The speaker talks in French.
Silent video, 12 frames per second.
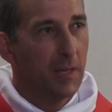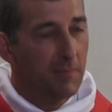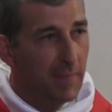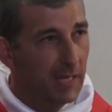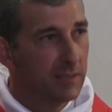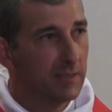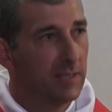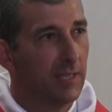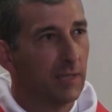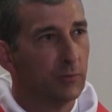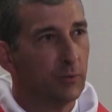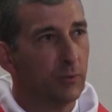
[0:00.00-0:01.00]
Merci
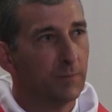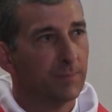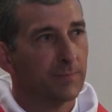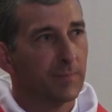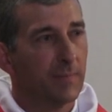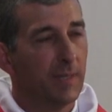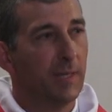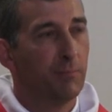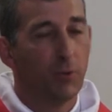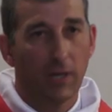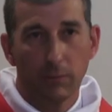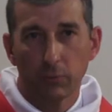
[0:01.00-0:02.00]
à vous et
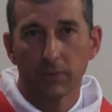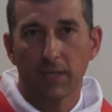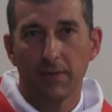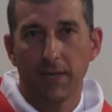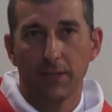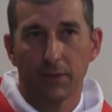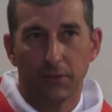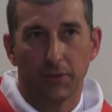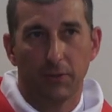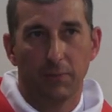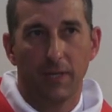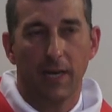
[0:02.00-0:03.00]
pour un bon travail
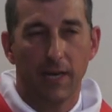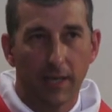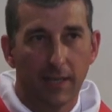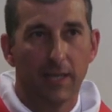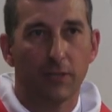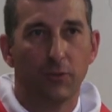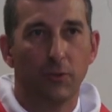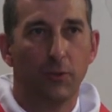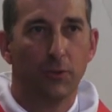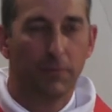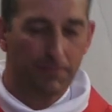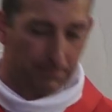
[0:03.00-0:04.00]
ensemble, à la grâce de Dieu.